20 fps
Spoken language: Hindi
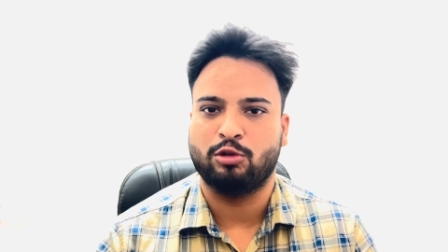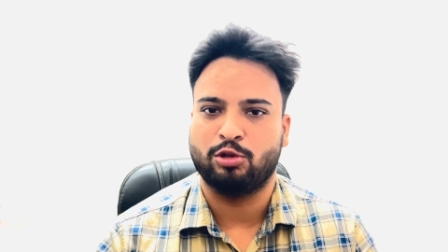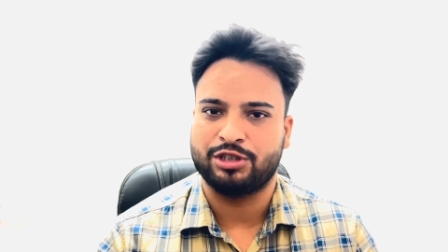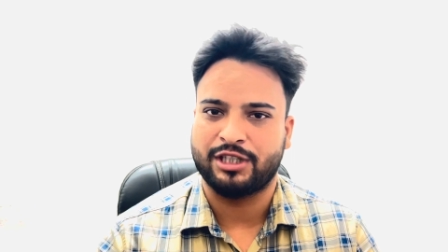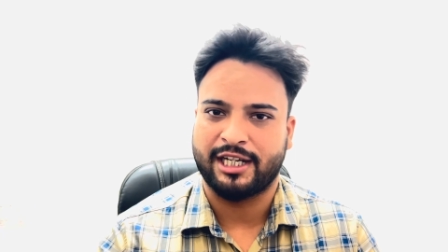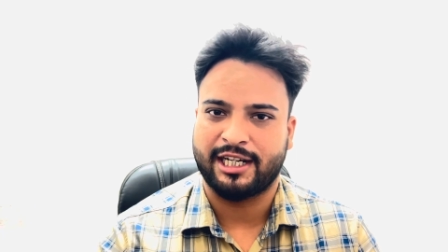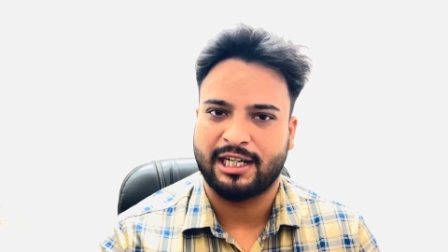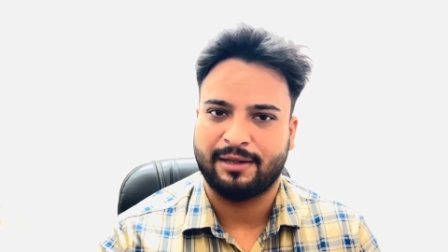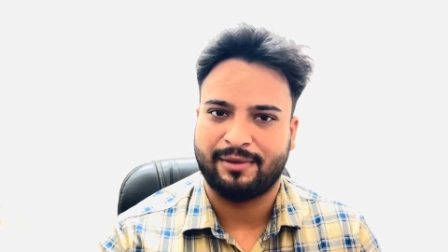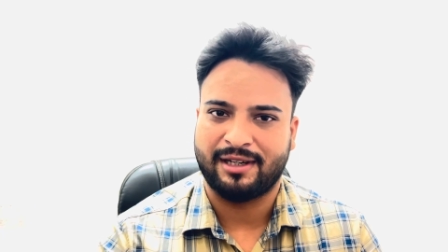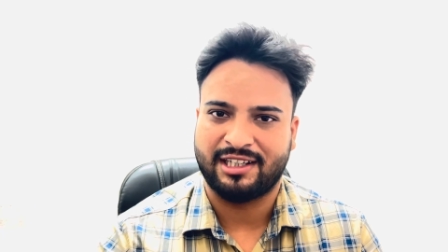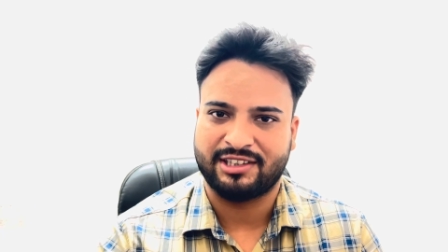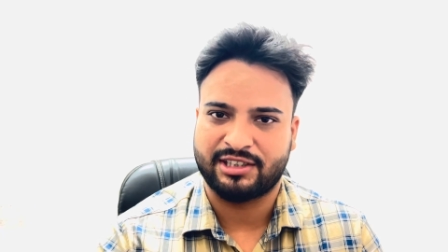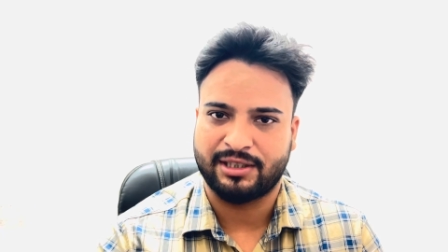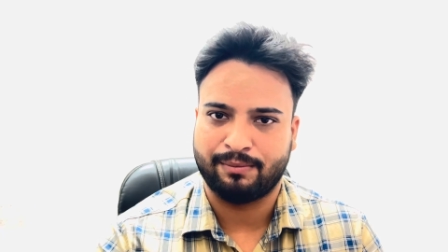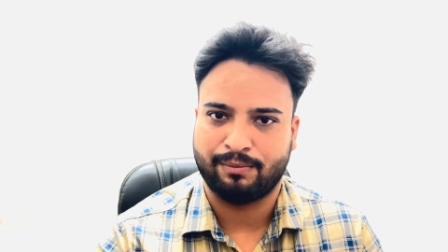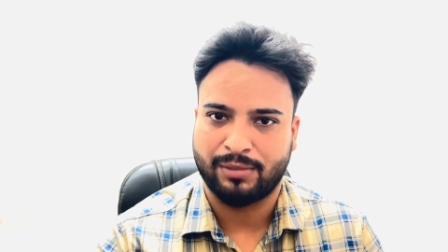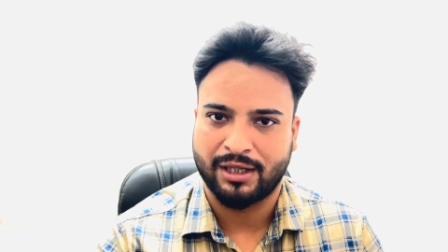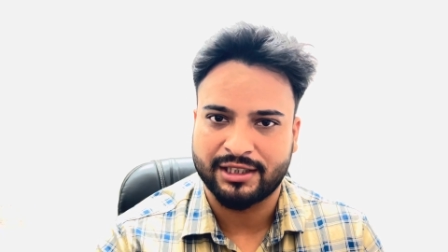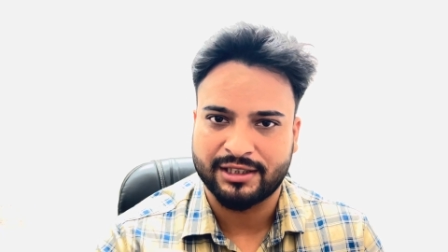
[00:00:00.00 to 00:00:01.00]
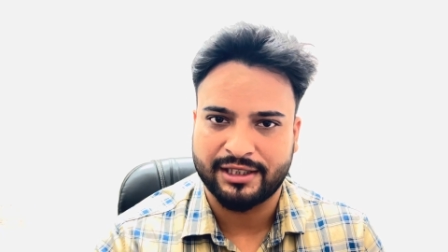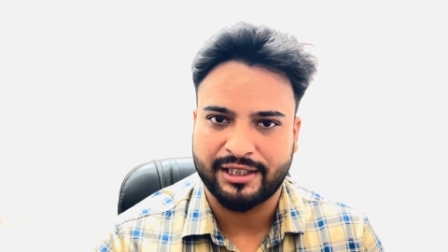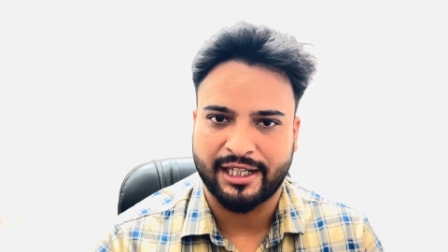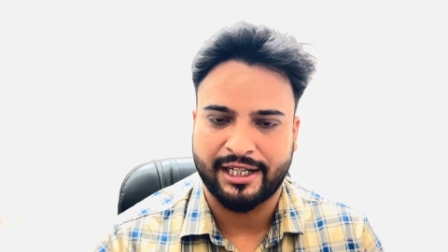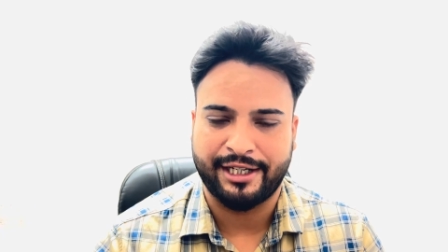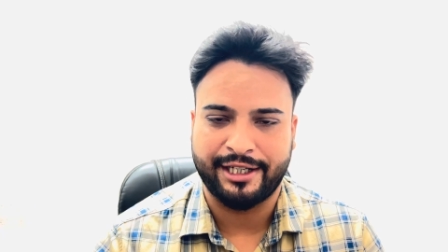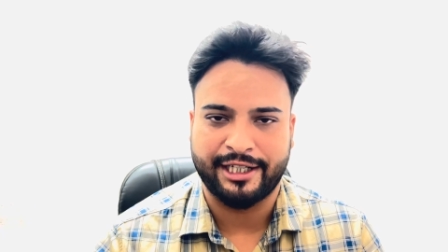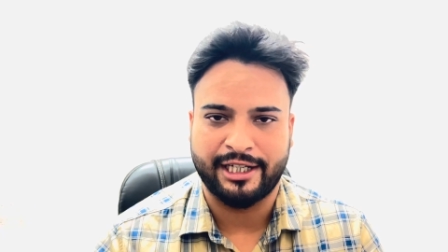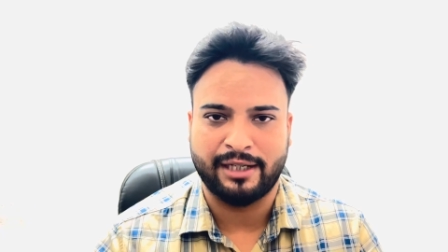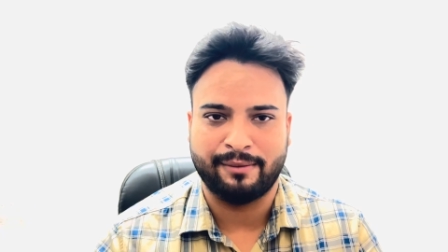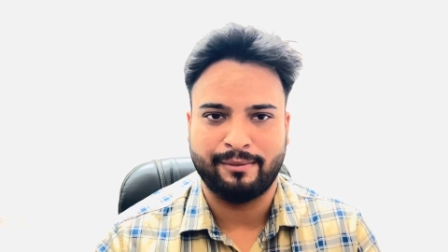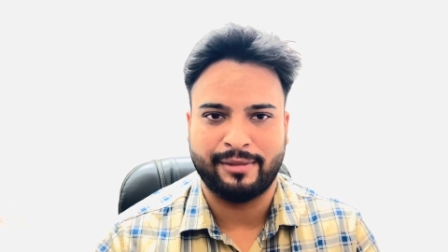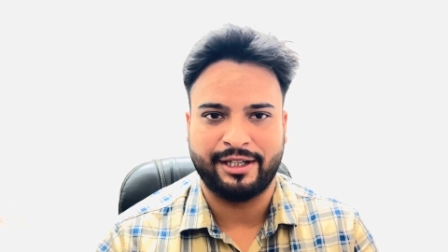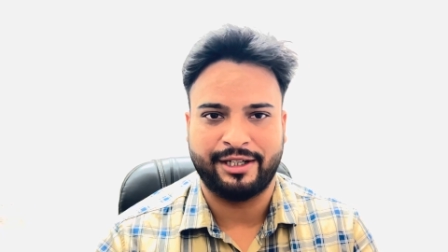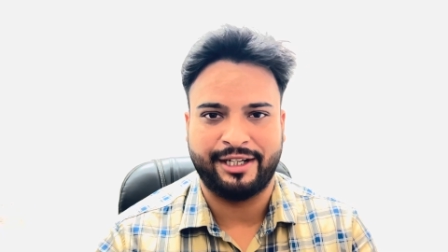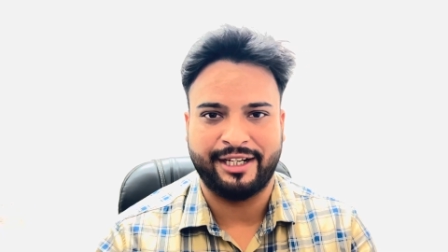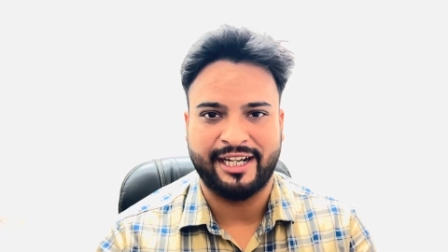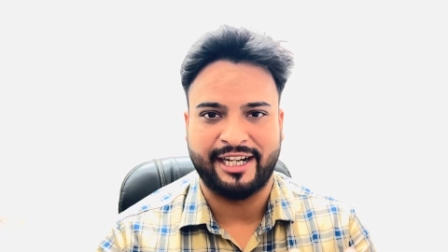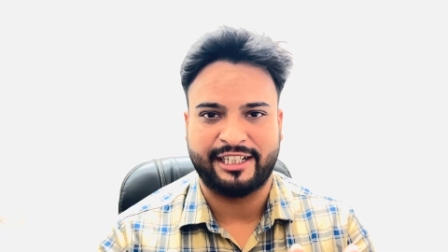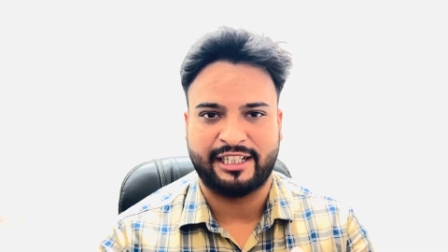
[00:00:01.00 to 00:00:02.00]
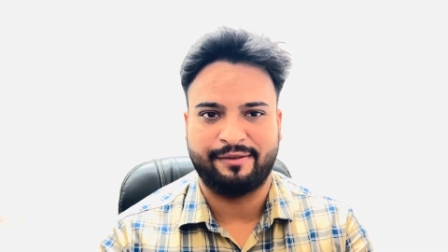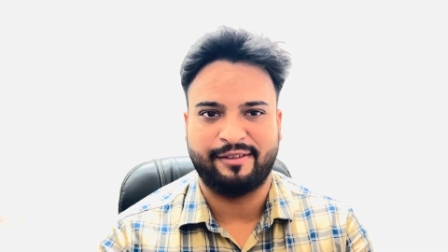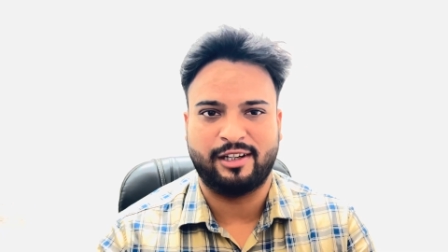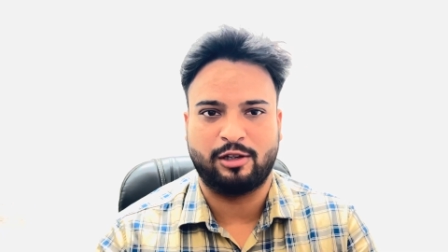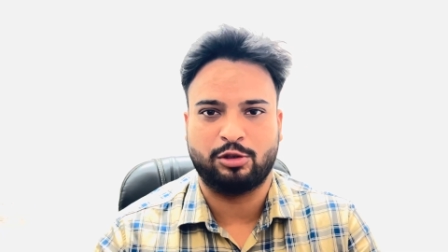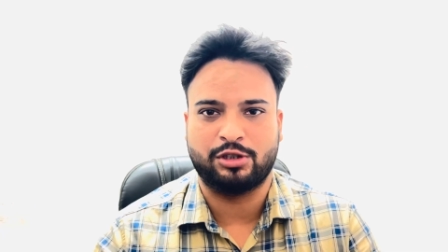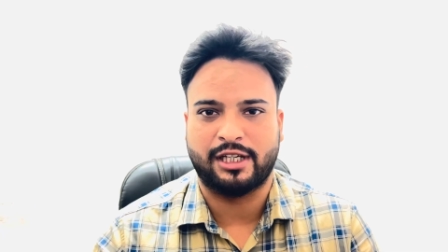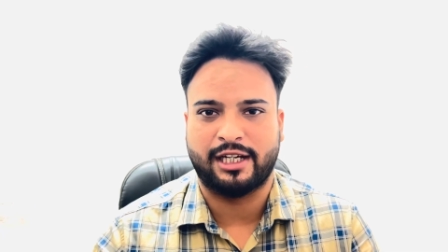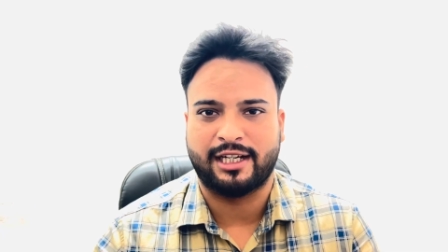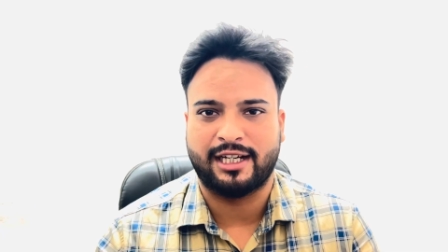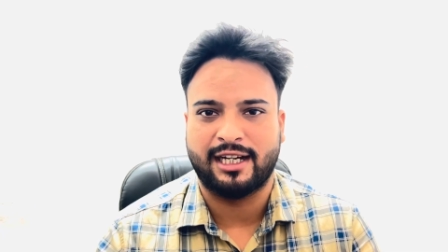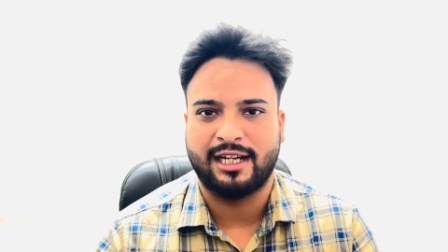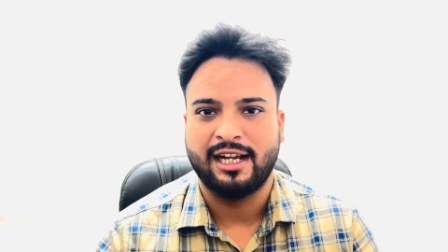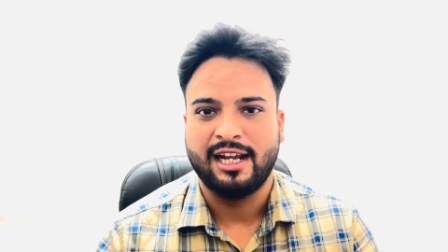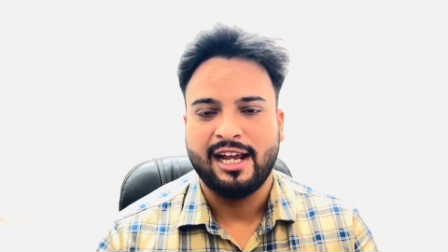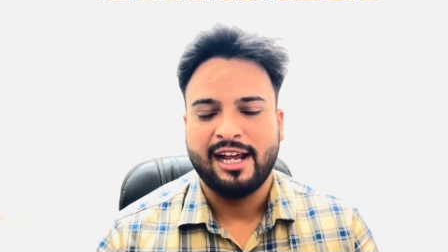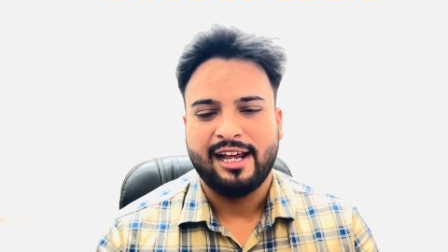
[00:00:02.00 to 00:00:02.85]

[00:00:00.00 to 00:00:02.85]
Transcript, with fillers: हो जाएगा वहां से बंद यानी कि नंबर डीएक्टिवेट हो जाएगा